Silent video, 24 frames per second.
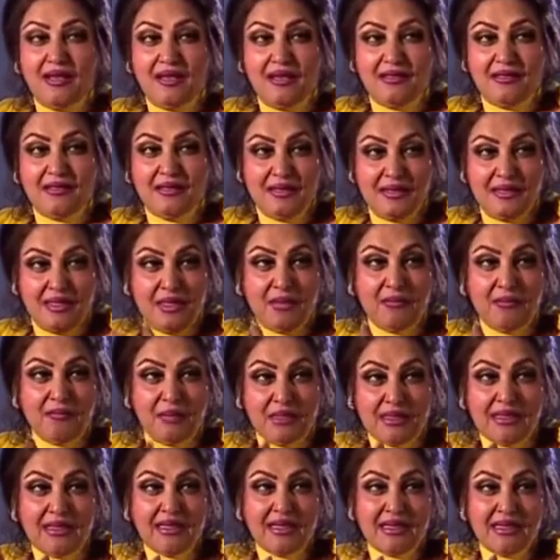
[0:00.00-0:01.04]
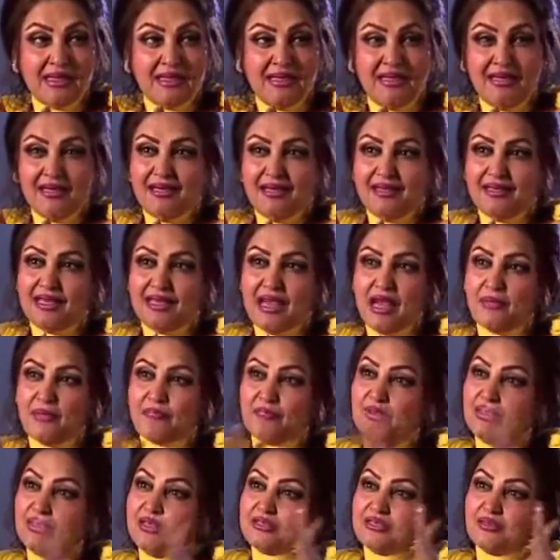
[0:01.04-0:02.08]
यानी हिम्मत है कि
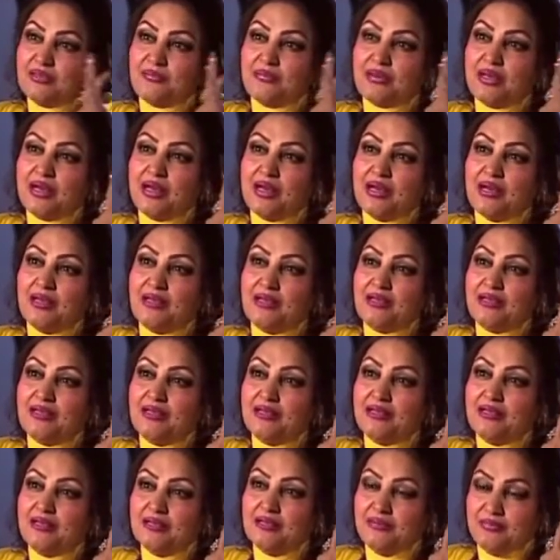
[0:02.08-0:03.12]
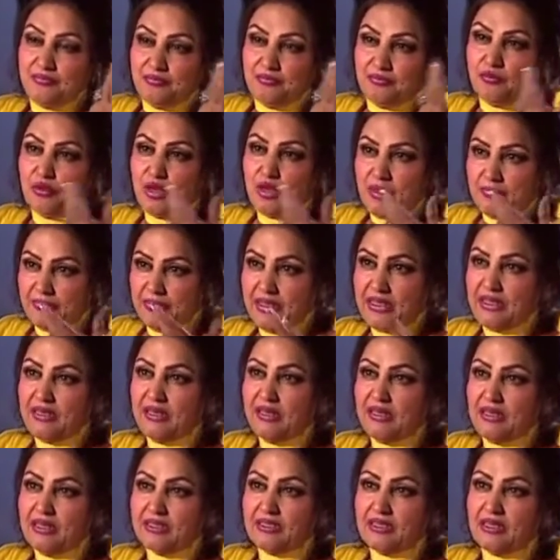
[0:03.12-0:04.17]
आपने सबका मुकाबले
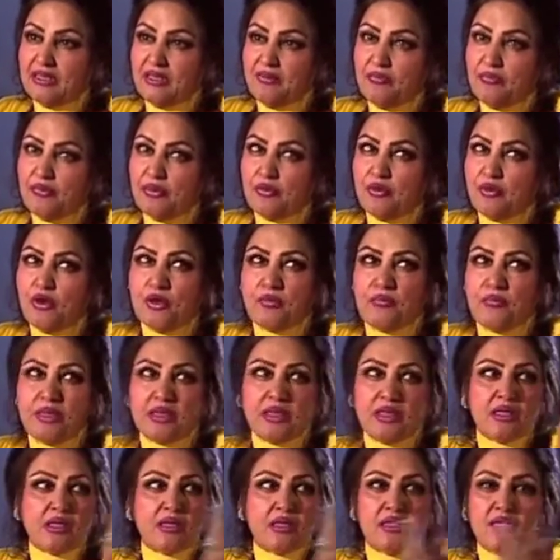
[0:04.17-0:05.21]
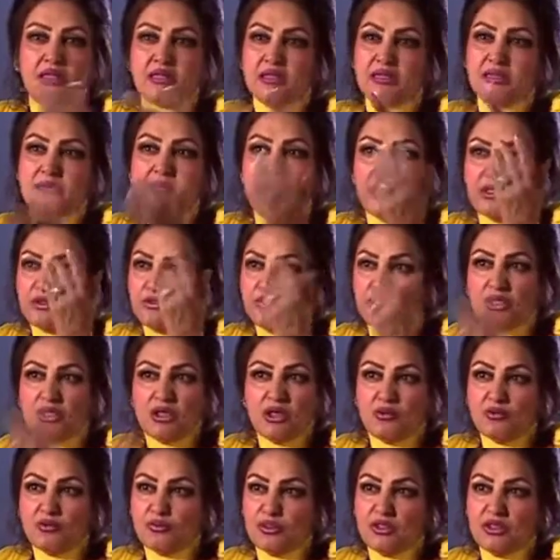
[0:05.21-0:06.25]
करना था ना गवर्नमेंट का कि नहीं जी मैं तो नहीं
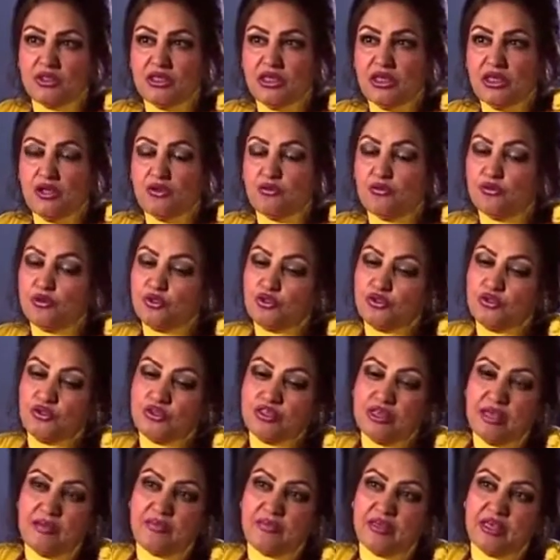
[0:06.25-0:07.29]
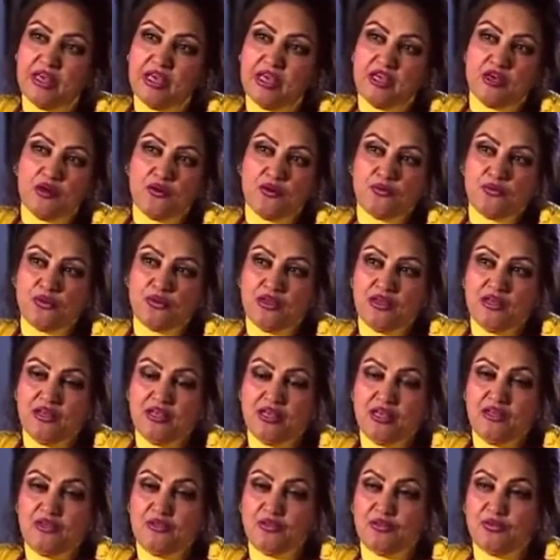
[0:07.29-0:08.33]
गाऊंगी कुछ हो जाए मैं यही
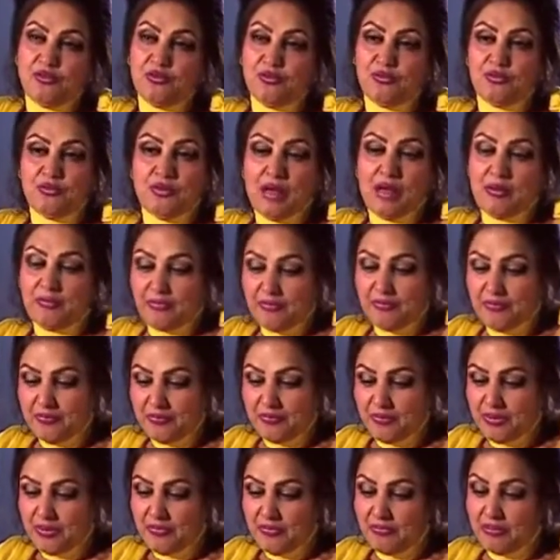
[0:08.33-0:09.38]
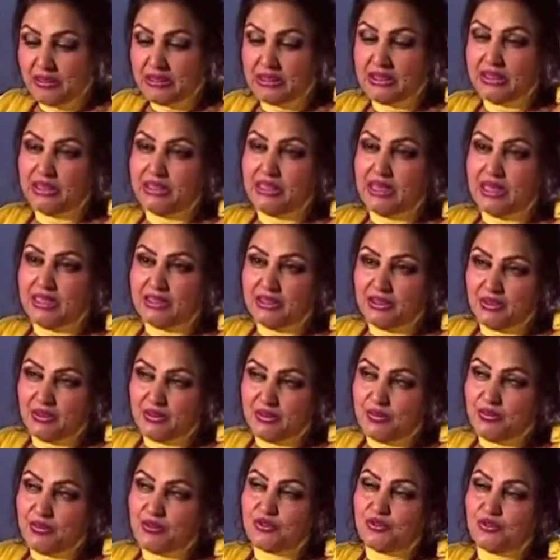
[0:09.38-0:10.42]
गाऊंगी तो आपकी हिम्मत की दाद
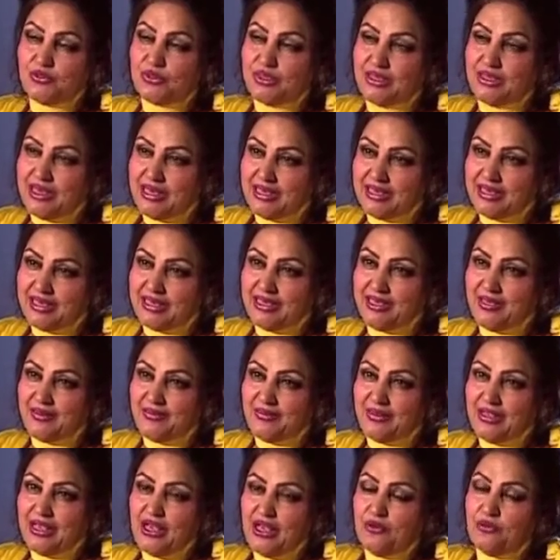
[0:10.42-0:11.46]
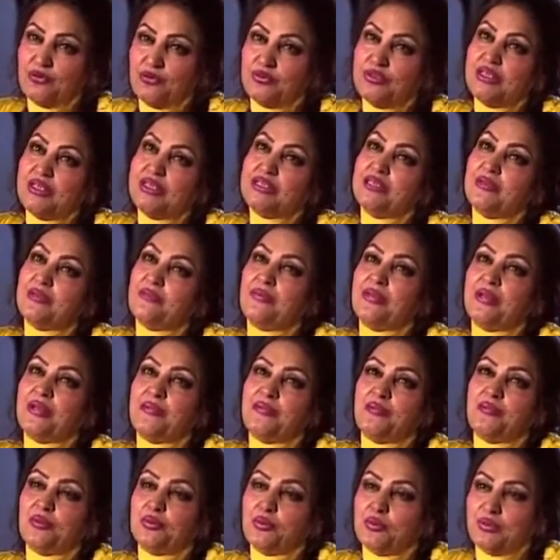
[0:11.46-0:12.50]
देता हूँ शुक्रिया करने उस दिन से फिर
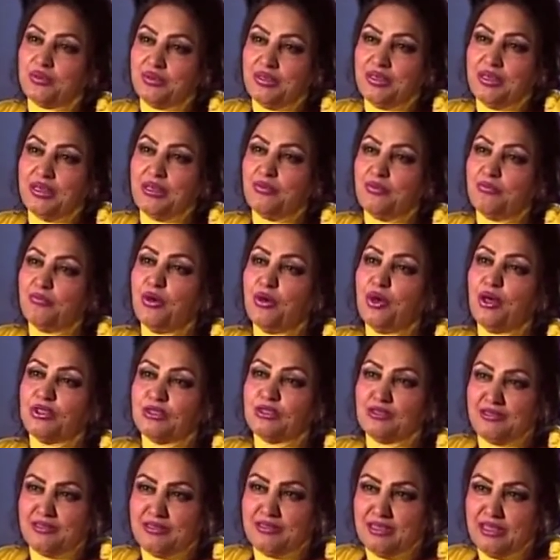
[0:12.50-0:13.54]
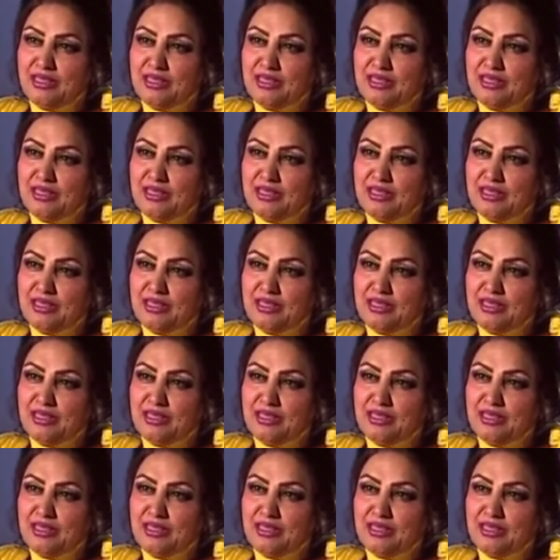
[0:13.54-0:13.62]
हम लोग बहुत